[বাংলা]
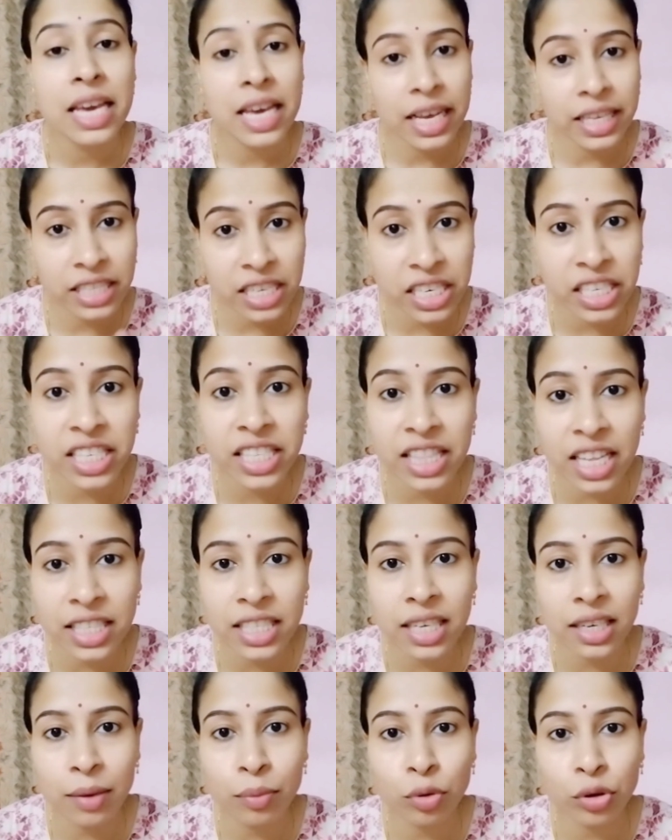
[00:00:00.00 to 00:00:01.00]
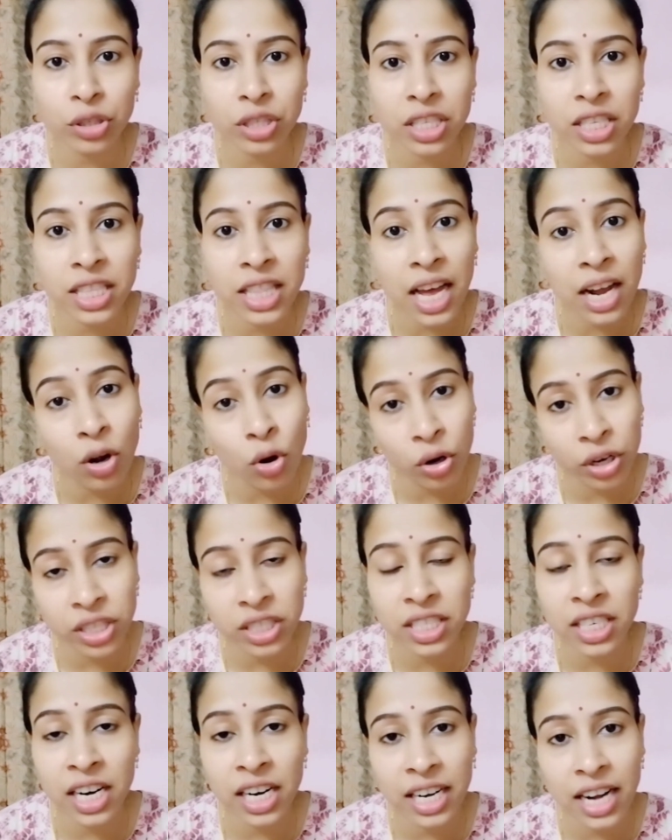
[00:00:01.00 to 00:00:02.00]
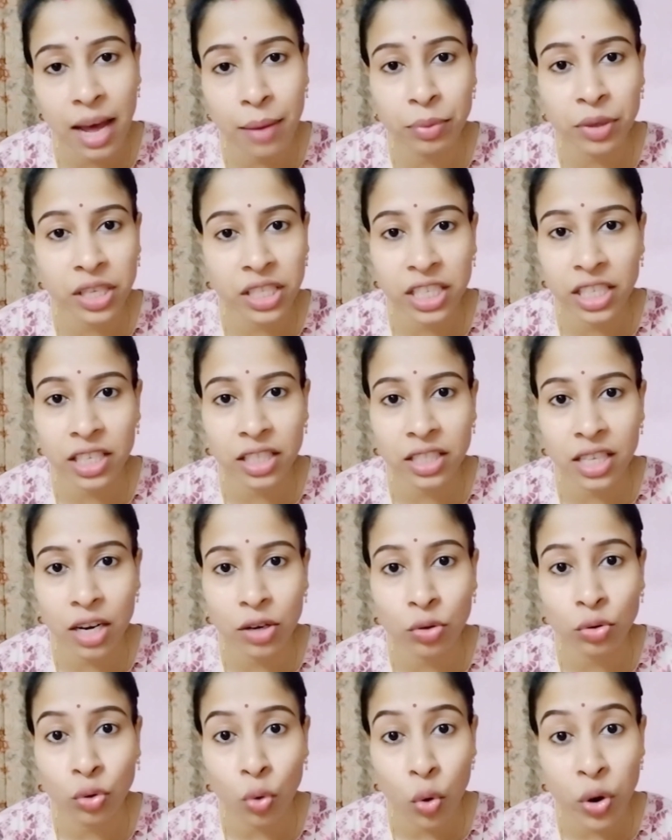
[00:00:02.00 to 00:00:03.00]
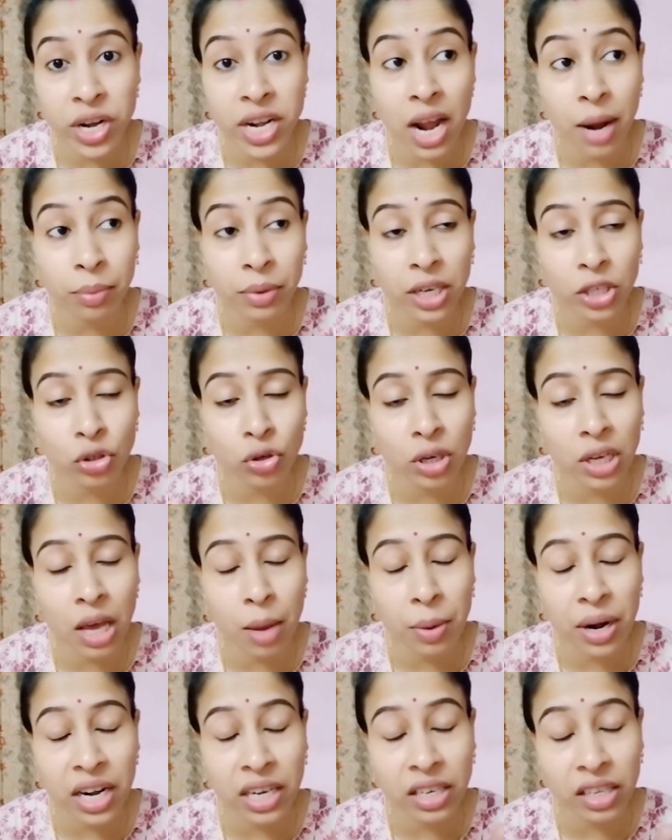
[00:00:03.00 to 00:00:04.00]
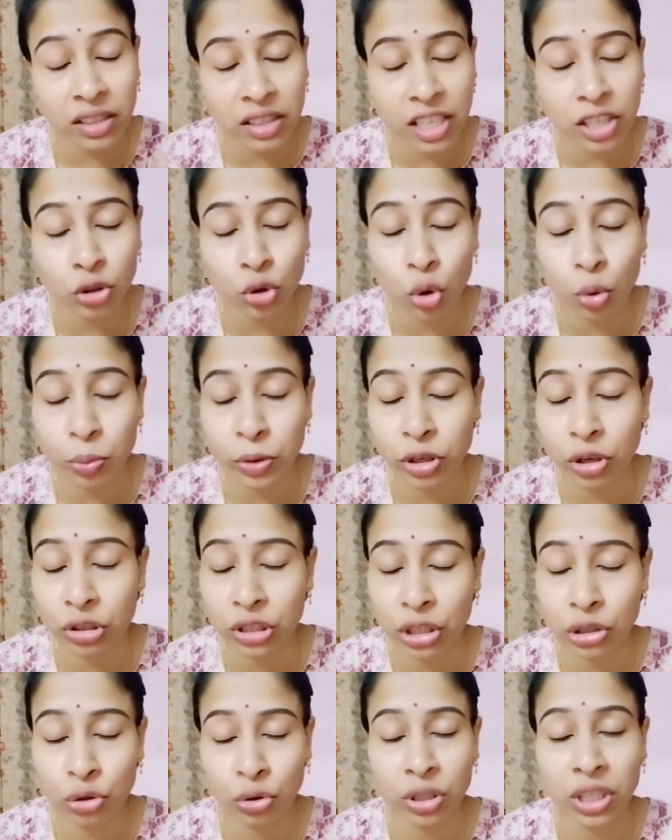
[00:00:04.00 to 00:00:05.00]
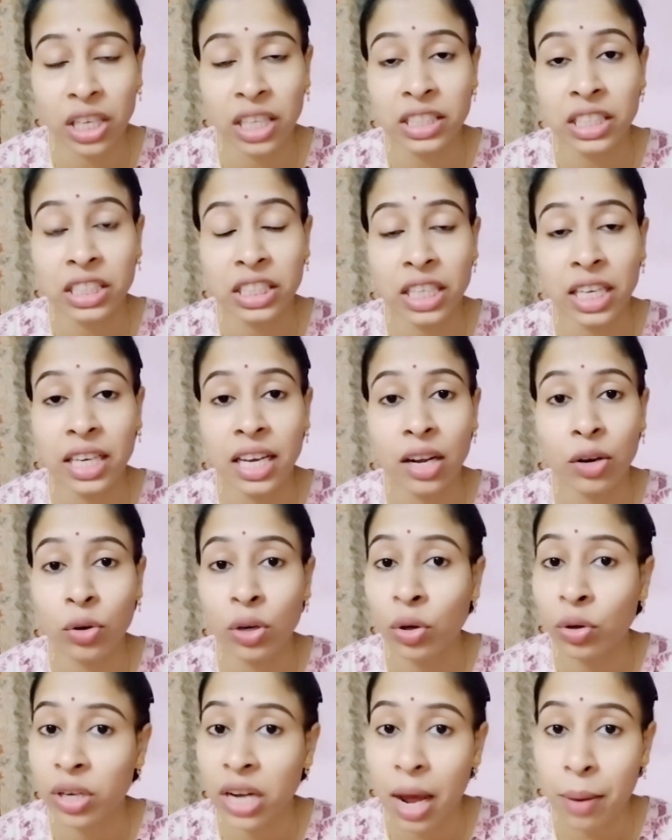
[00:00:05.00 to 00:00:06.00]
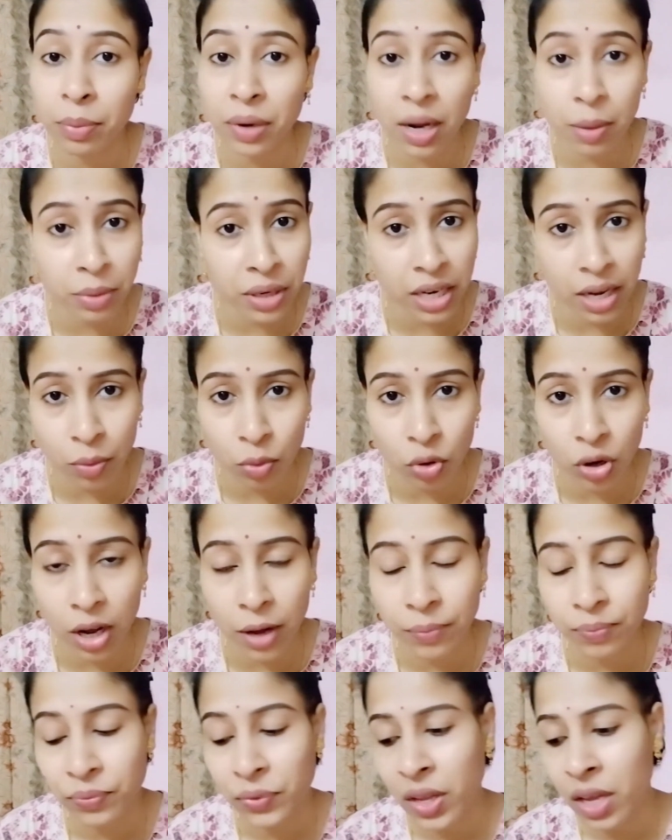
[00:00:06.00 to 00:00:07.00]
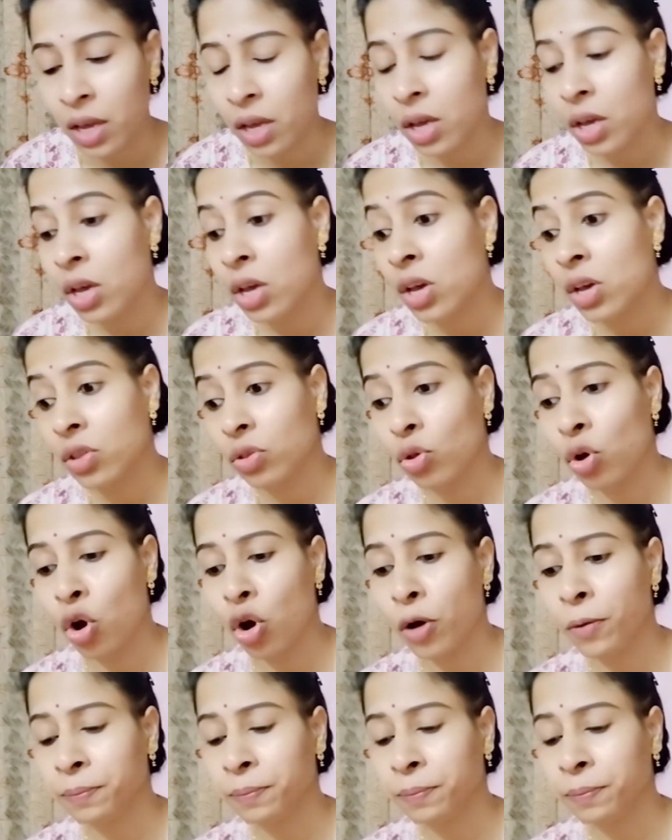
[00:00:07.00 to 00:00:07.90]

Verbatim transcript: এই যে সীতা যাকে বলছি তার অরিজিনাল নাম কি সেটা জানো ওই নামটার সঙ্গে আমার একটা তিক্ত অভিজ্ঞতা জড়িয়ে আছে সেই কারণে ওই নামটা আমি নেব না তো